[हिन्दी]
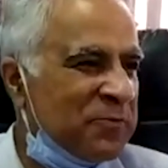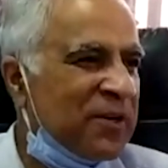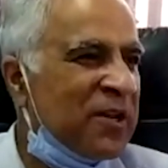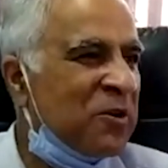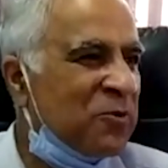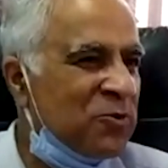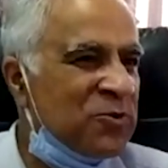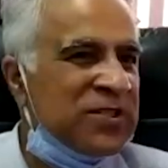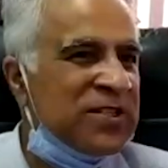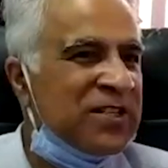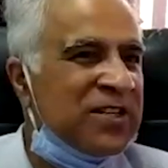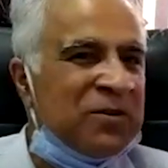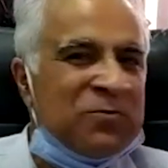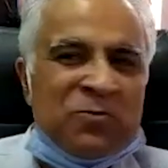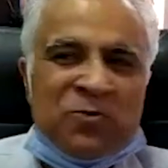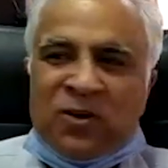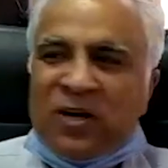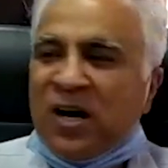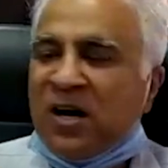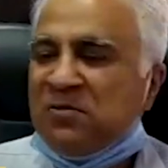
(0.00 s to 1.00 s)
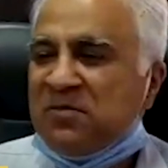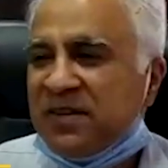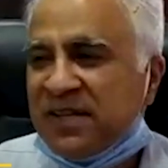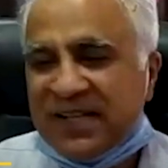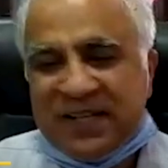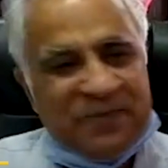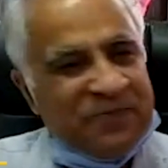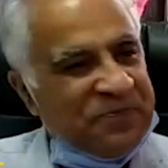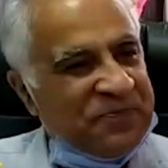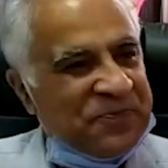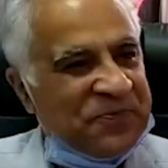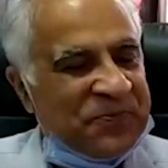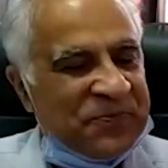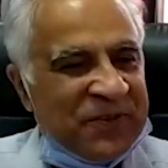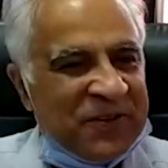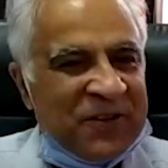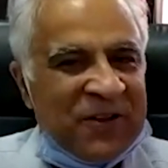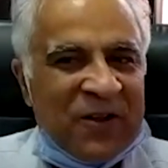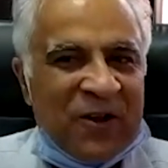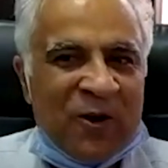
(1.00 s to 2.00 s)
बड़ा खुशी का मुकाम है
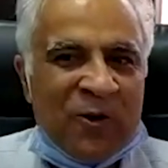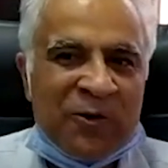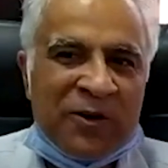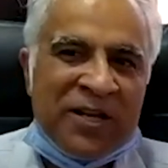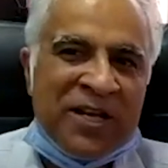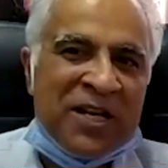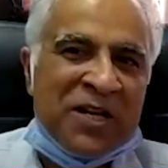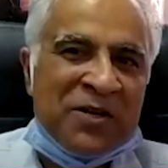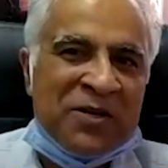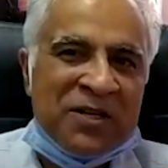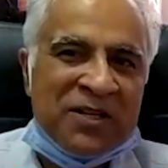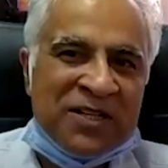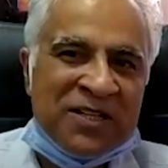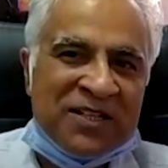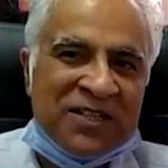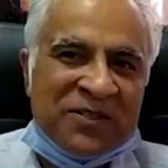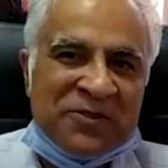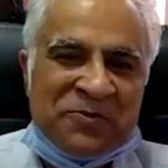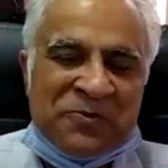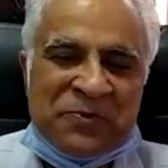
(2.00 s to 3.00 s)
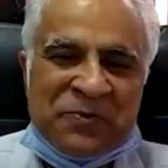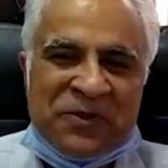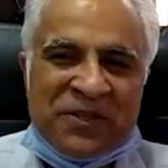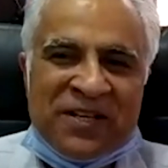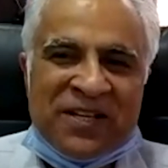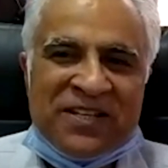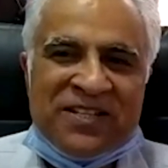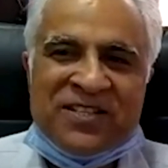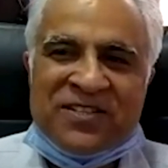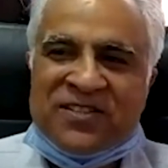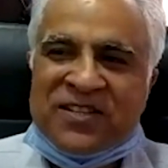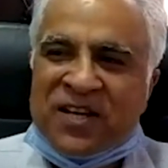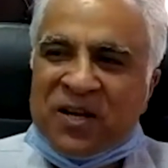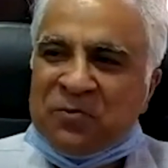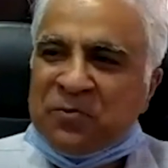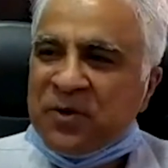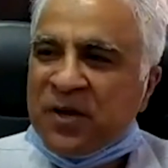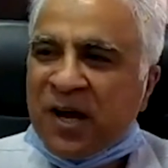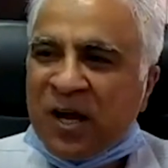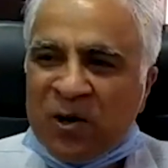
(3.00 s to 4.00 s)
और एक जितना
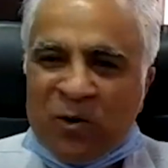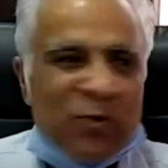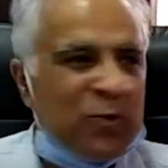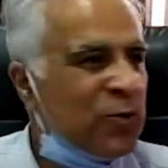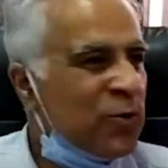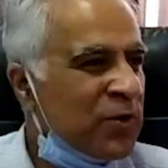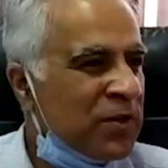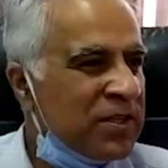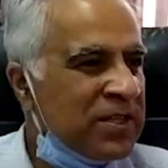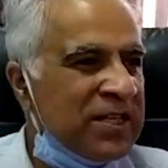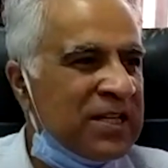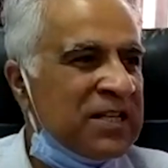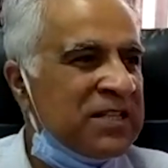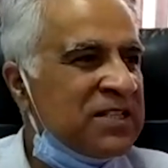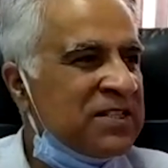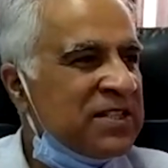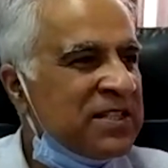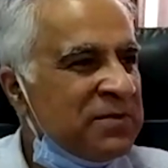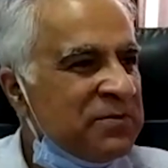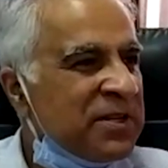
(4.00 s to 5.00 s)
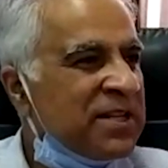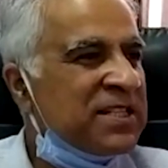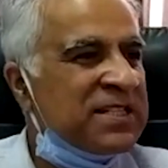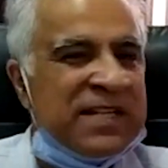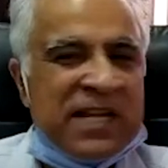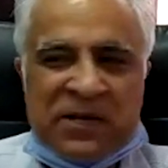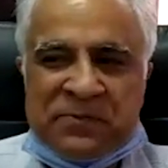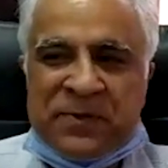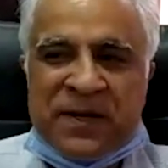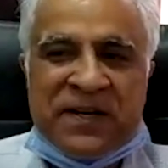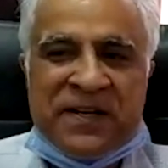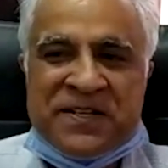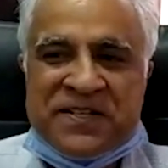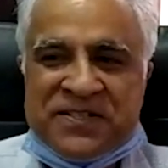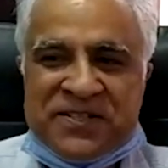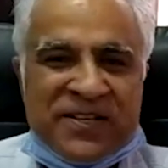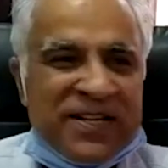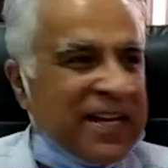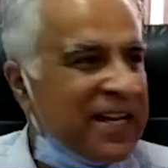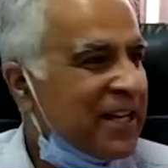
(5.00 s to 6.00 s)
प्यार लोगों ने दिया जितनी मेरे से
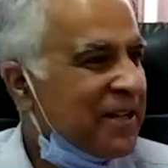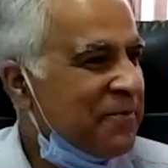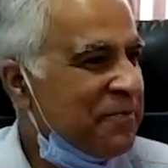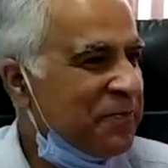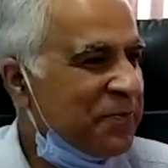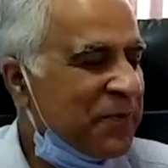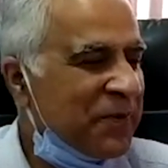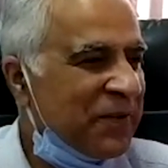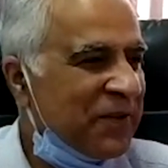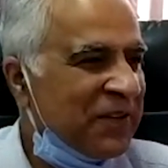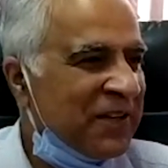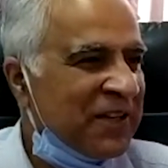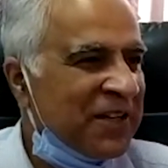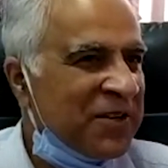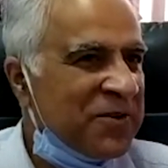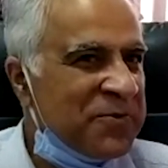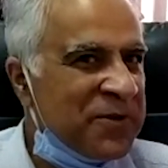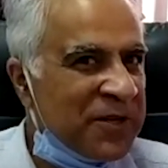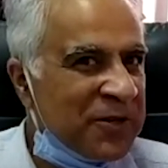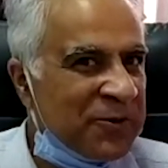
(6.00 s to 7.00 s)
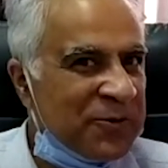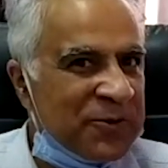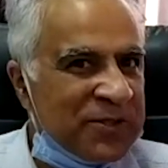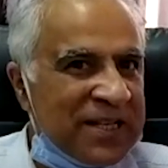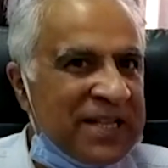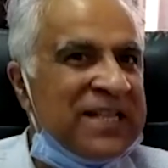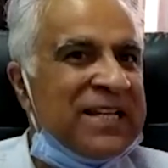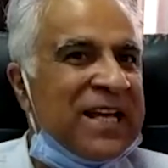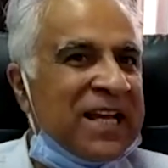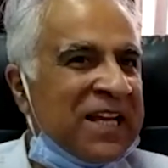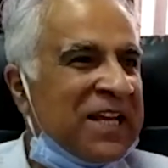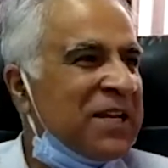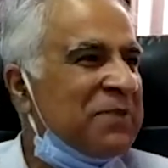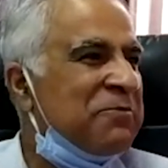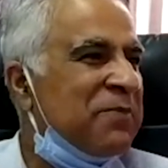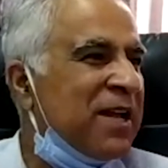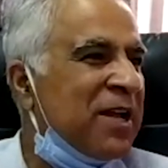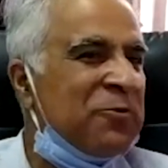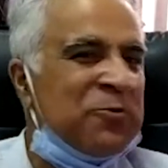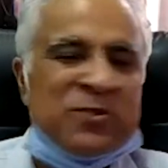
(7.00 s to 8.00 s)
एक्सपेक्टेशन है मेरे को यही है कि
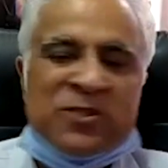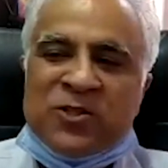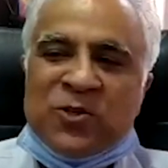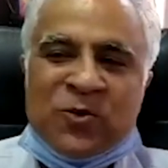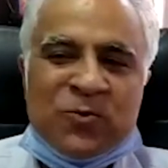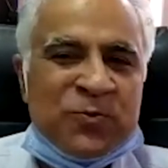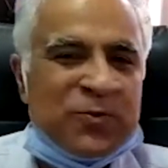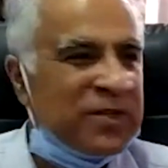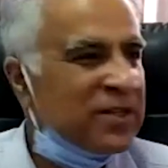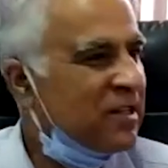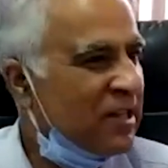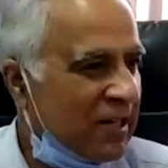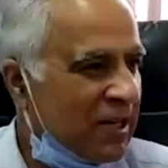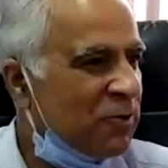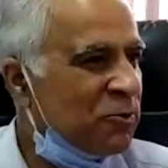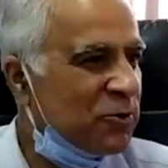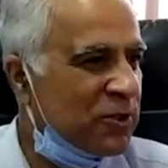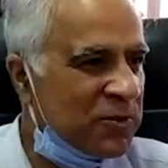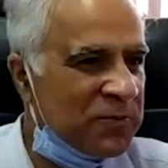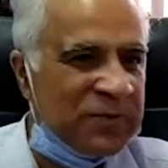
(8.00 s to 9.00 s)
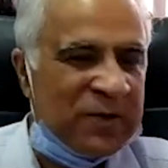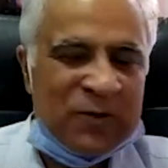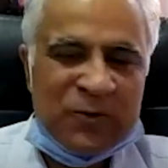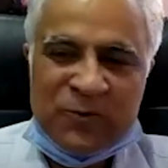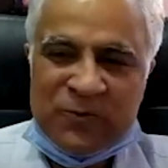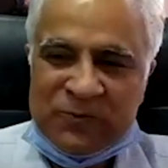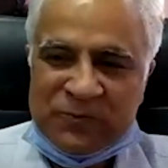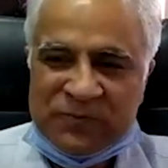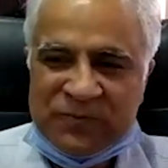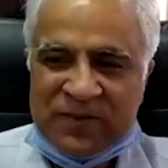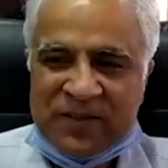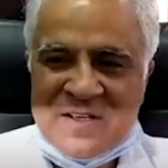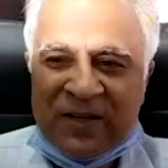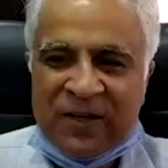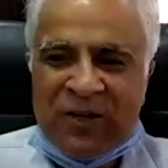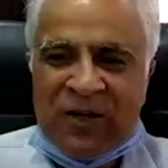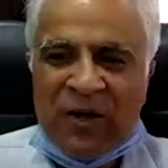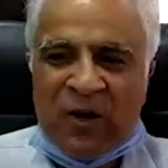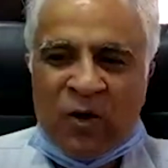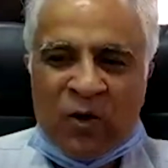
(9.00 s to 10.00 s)
मैं उसके ऊपर खरा उतर पाऊँ
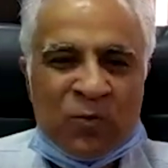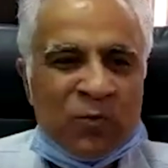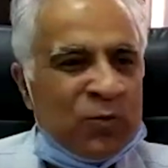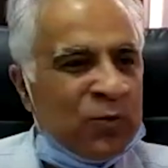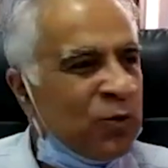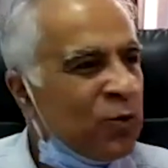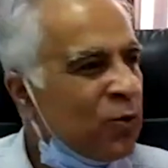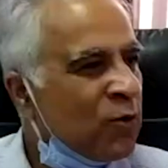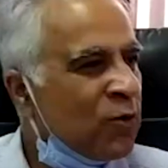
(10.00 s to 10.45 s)
और वो